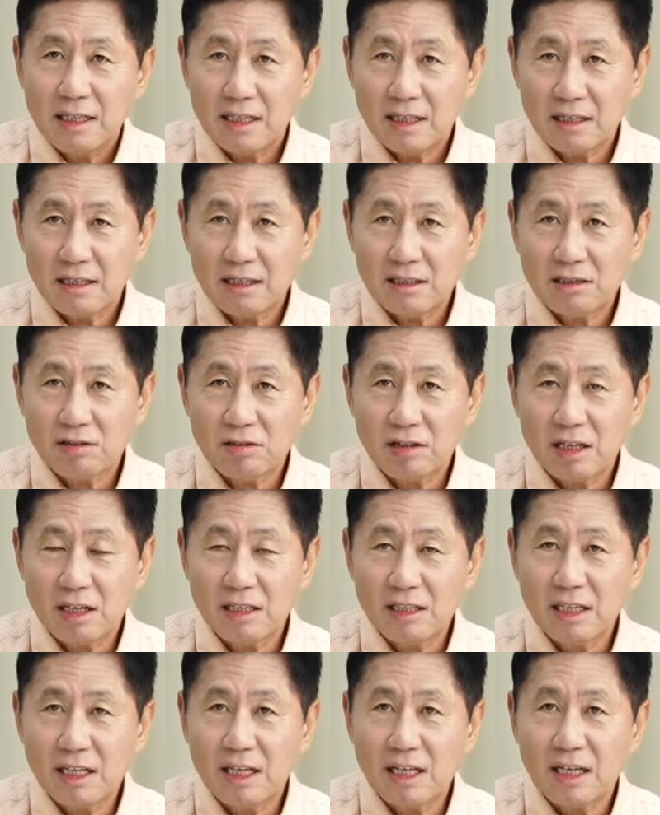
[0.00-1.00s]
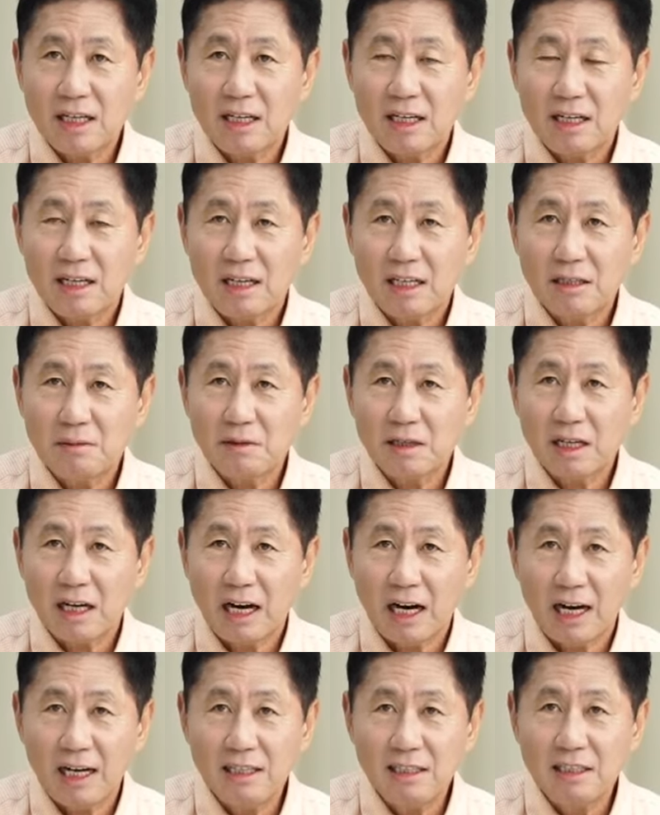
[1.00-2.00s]
ARS로 하느냐 아니면
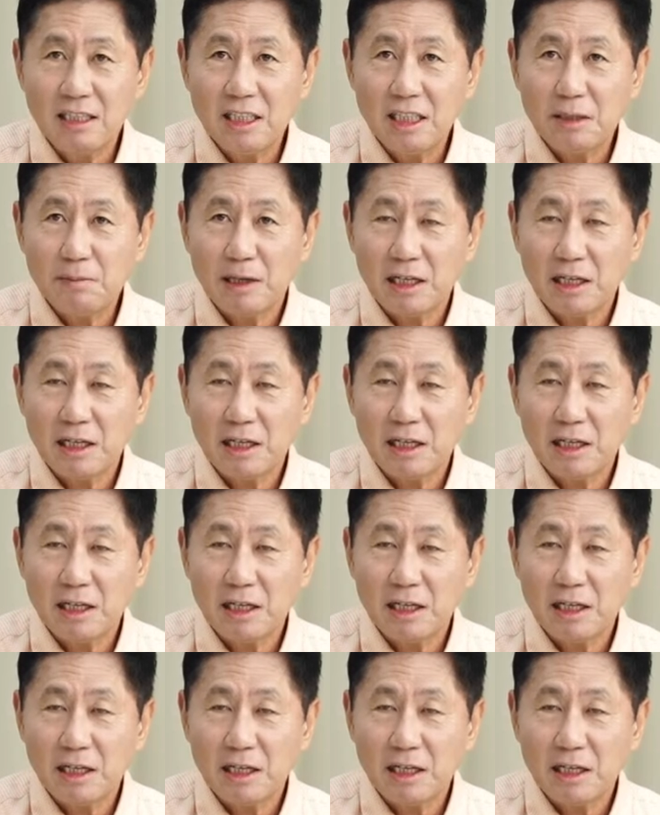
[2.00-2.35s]
RDD